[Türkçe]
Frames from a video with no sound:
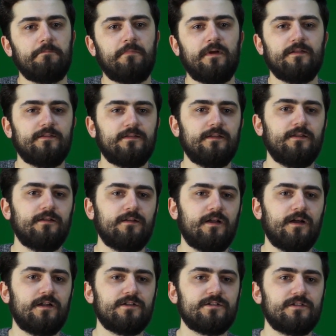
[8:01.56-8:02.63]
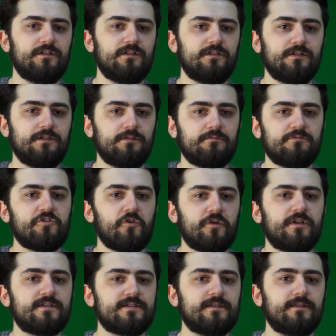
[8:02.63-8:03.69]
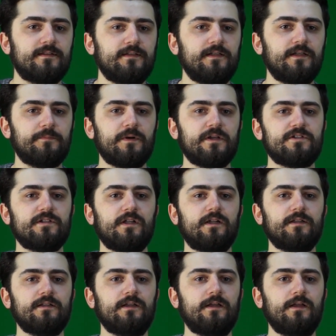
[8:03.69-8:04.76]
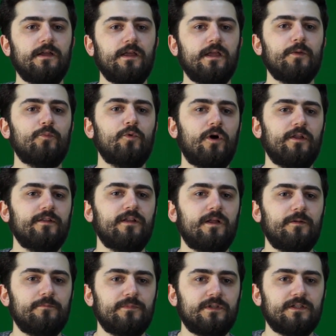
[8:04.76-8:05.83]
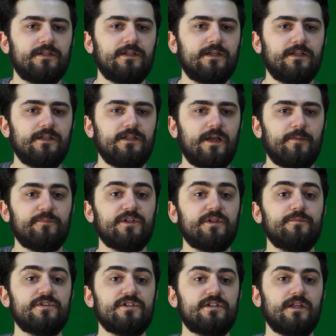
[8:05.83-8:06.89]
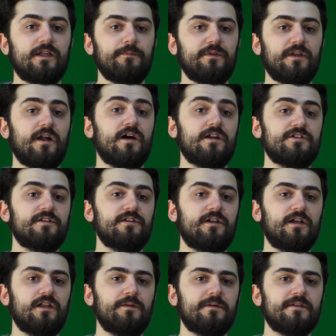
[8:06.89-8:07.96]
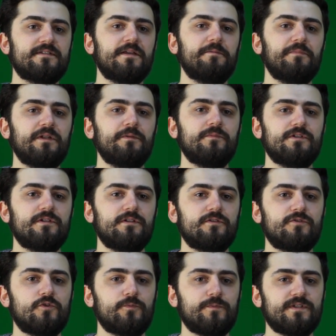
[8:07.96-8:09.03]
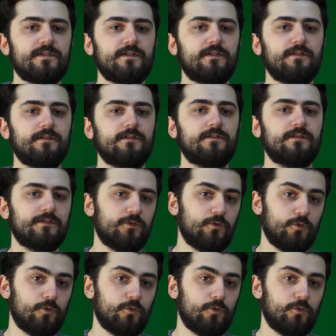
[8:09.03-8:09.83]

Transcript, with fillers: Maddi karşılığı çok kısıtlı ilk başlarda. E, bu anlamda da yaptığım işte bir karşılık alamazsam benim için çok bir sıkıntı